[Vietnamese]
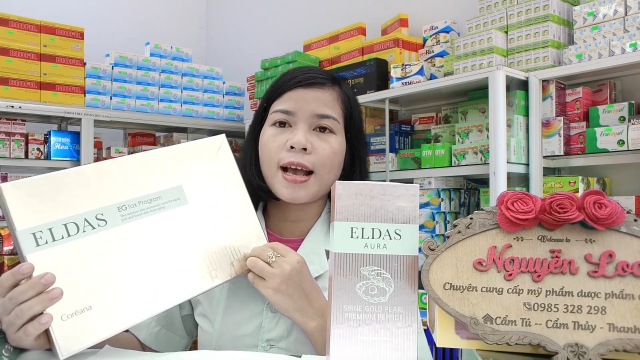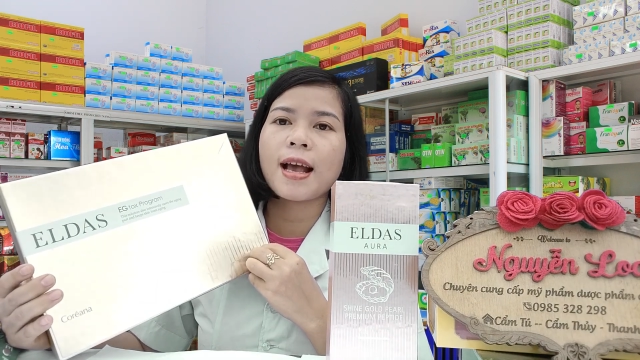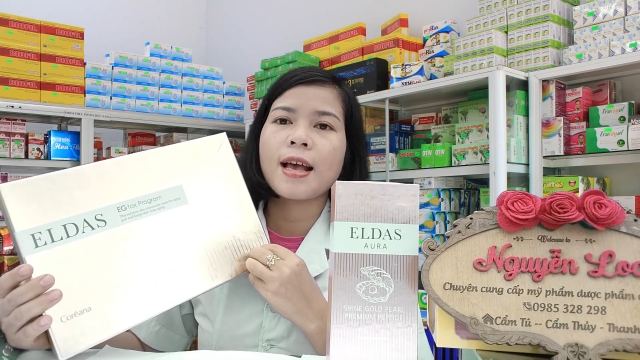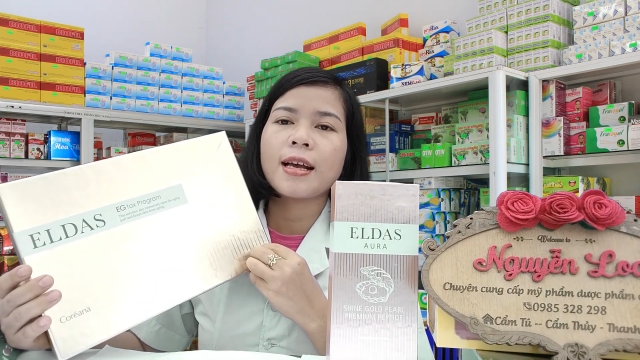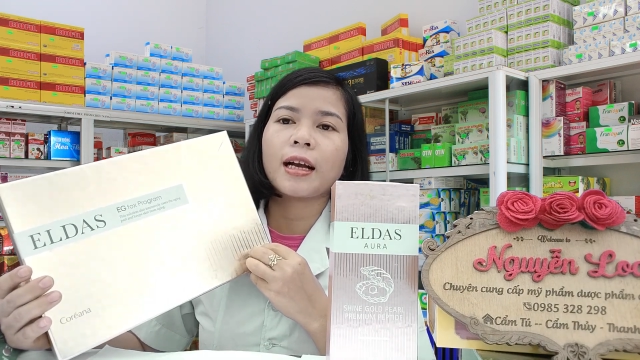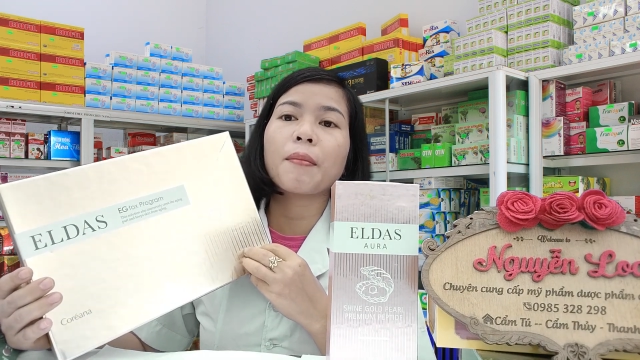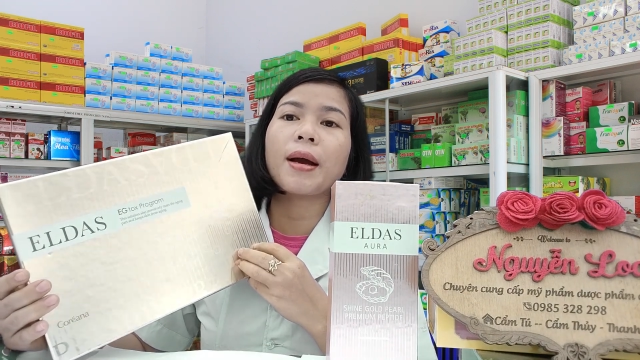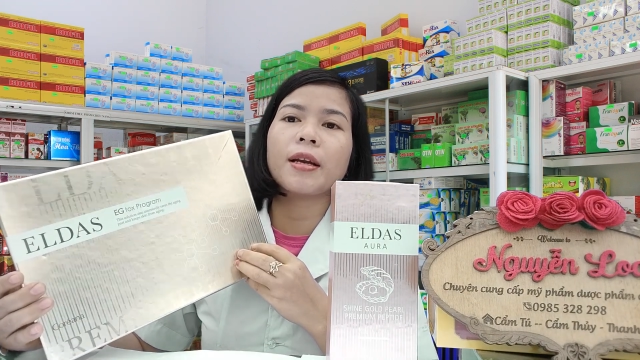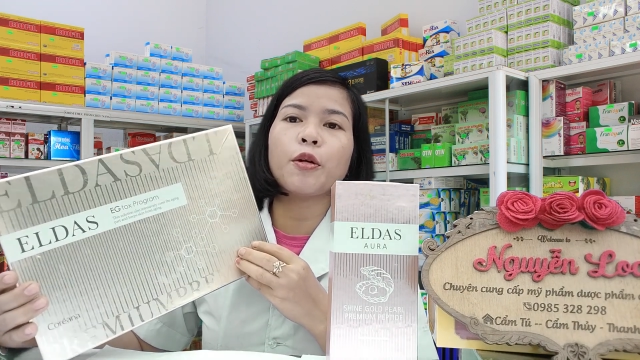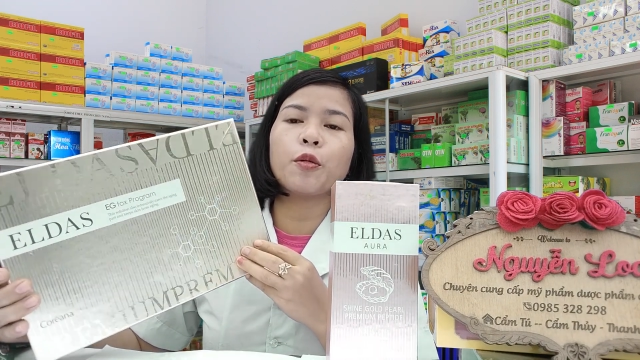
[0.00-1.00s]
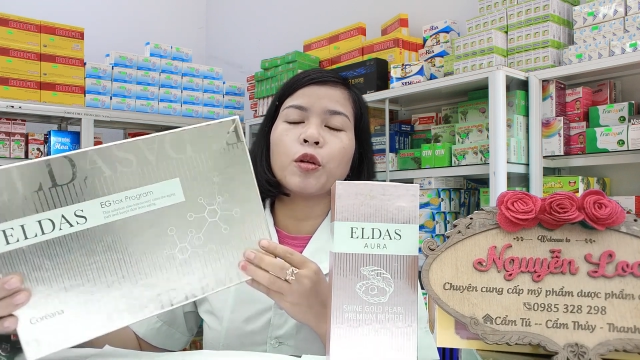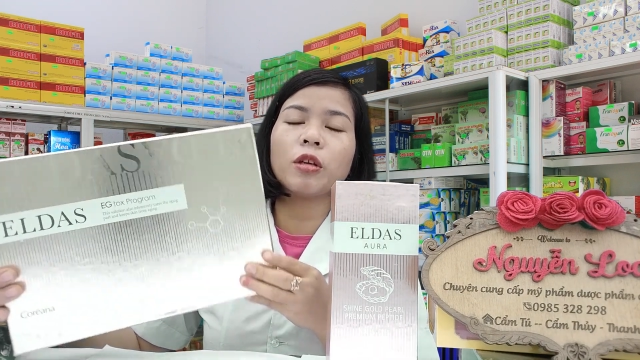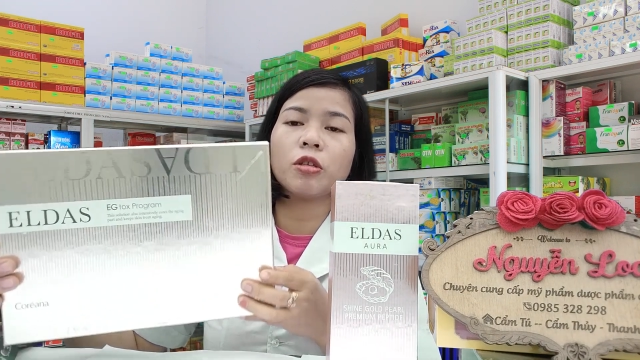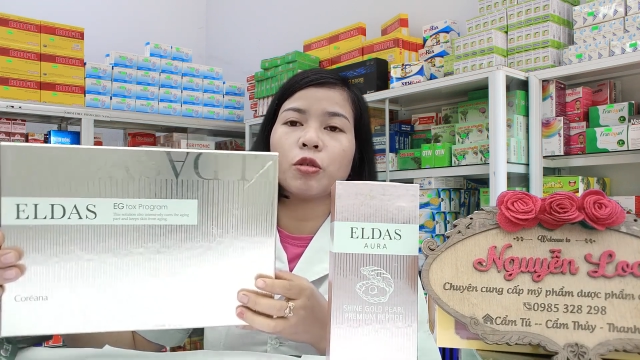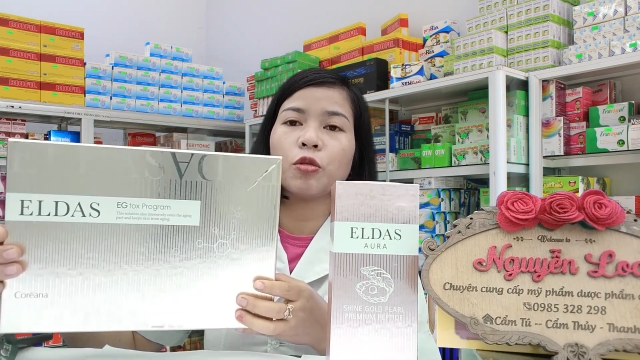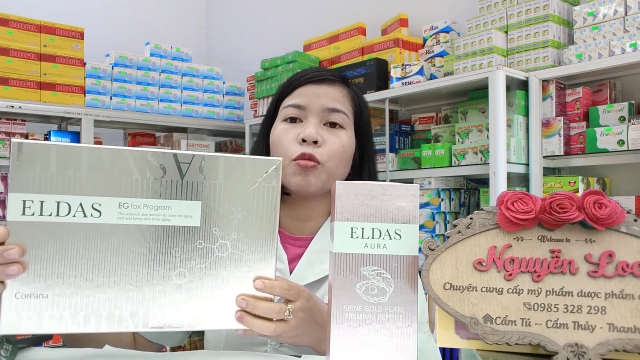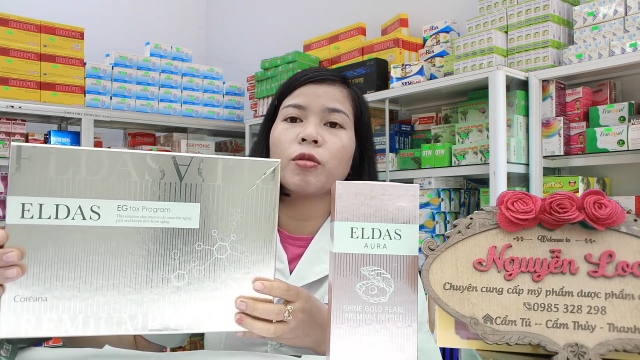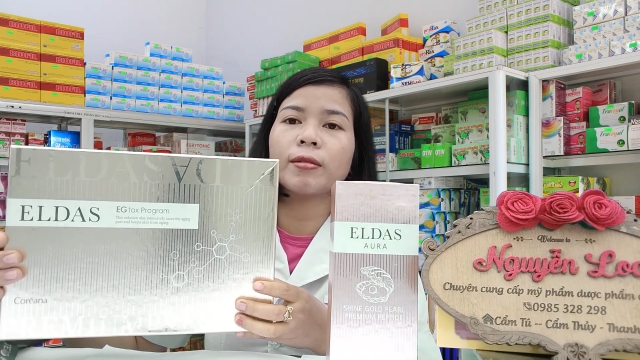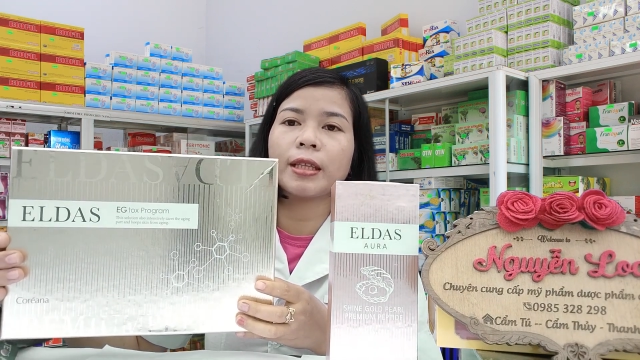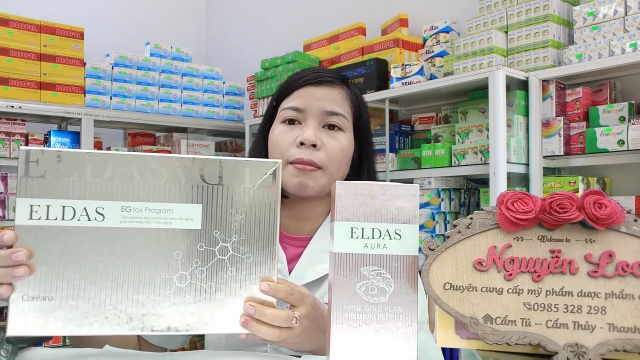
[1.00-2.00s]
Các bạn đều có thể sử dụng được tế
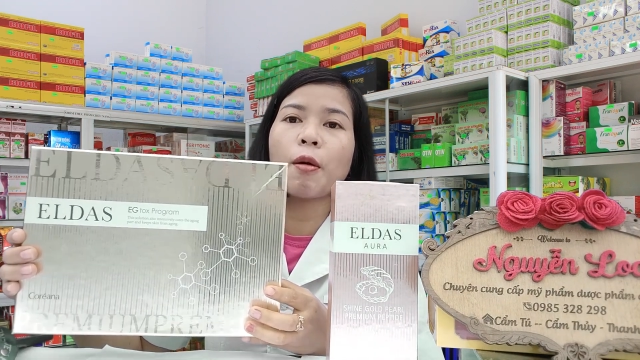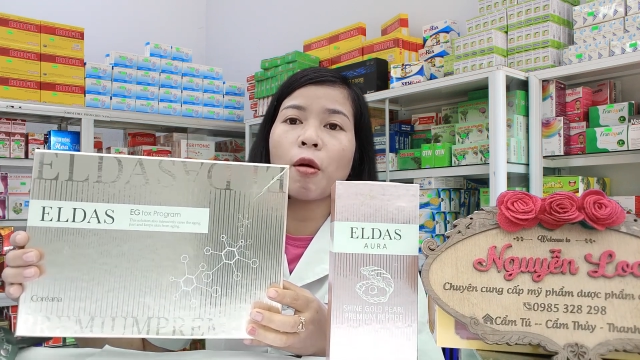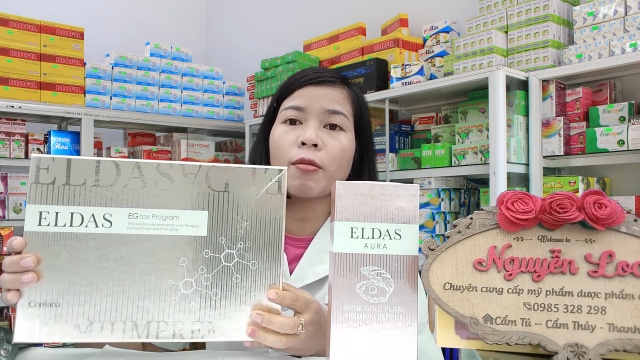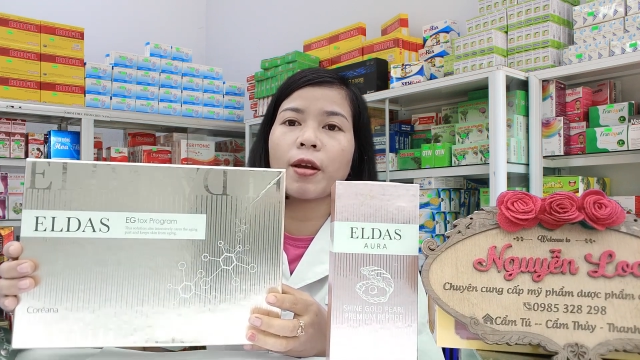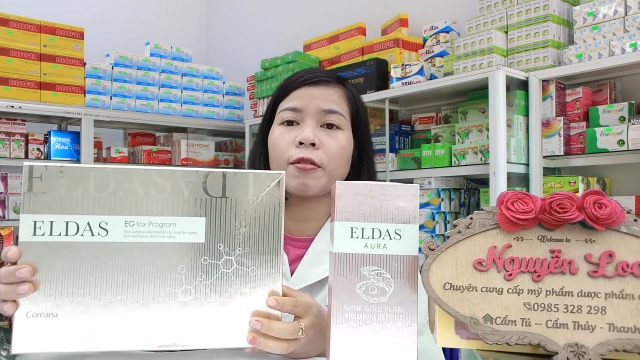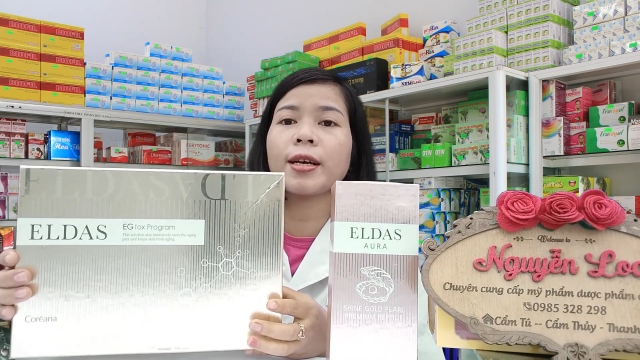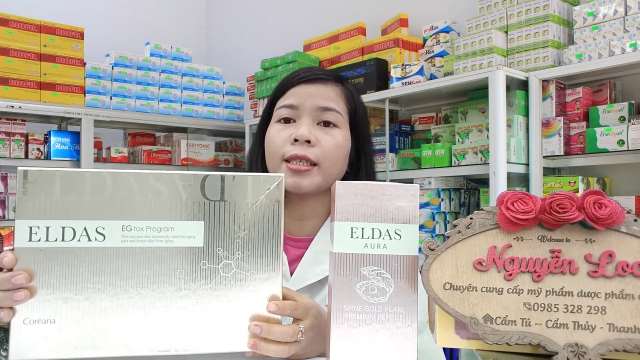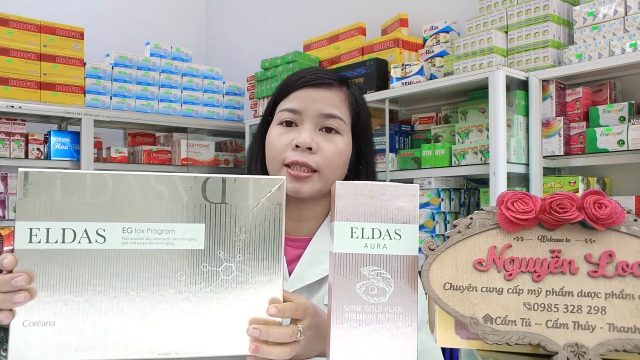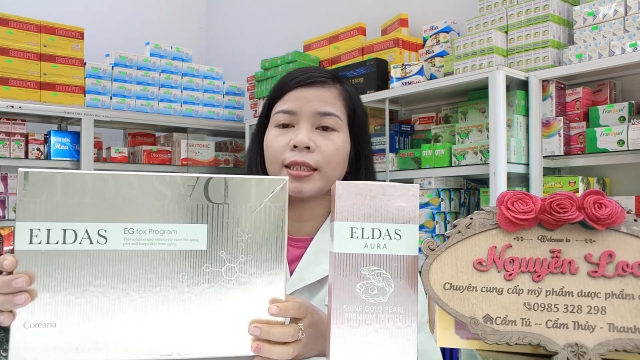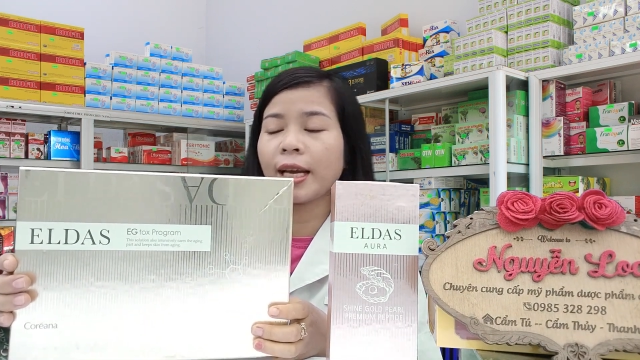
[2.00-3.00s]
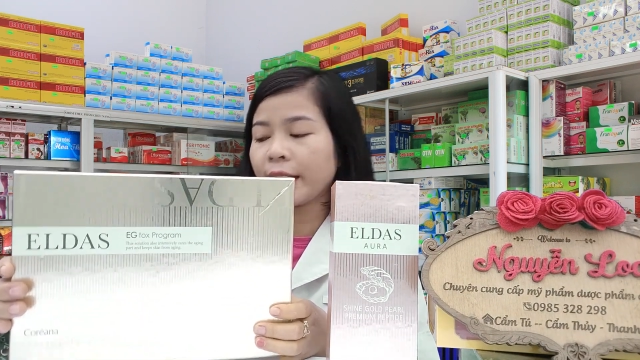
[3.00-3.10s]
bào gốc Eldas này nhá.